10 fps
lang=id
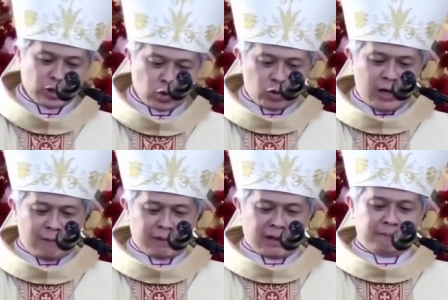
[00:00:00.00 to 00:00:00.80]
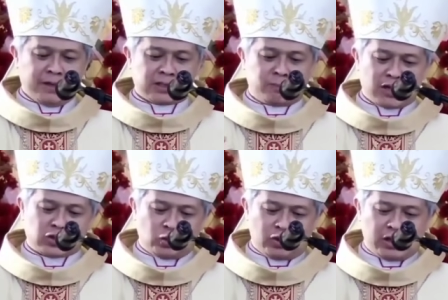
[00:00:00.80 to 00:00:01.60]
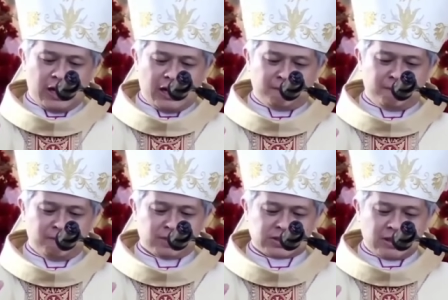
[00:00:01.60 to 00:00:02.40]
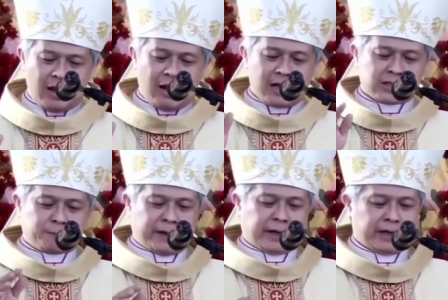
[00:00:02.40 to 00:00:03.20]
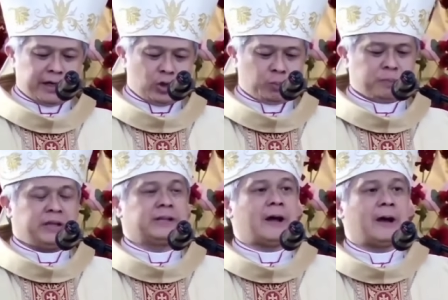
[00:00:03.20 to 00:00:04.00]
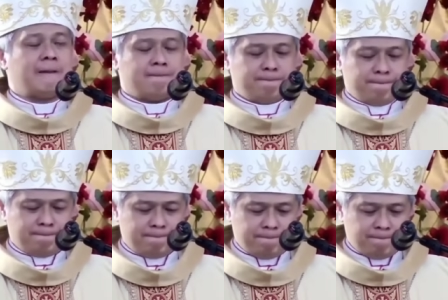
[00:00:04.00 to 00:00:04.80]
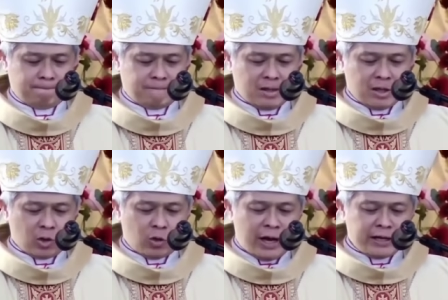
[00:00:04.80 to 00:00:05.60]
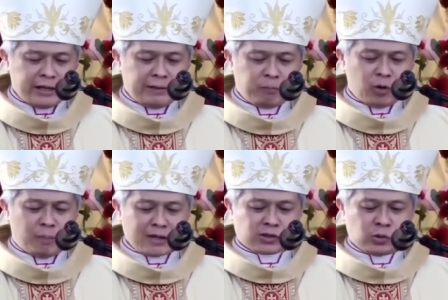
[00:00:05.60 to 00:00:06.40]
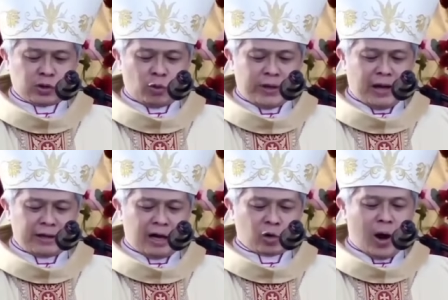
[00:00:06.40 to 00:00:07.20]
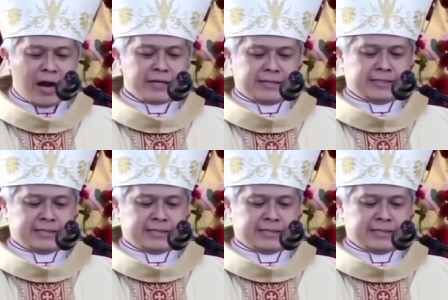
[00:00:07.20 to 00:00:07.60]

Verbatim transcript: juga merembes masuk ke dalam segala aspek hidup kita. Godaan ini pun masuk ke wilayah rohani,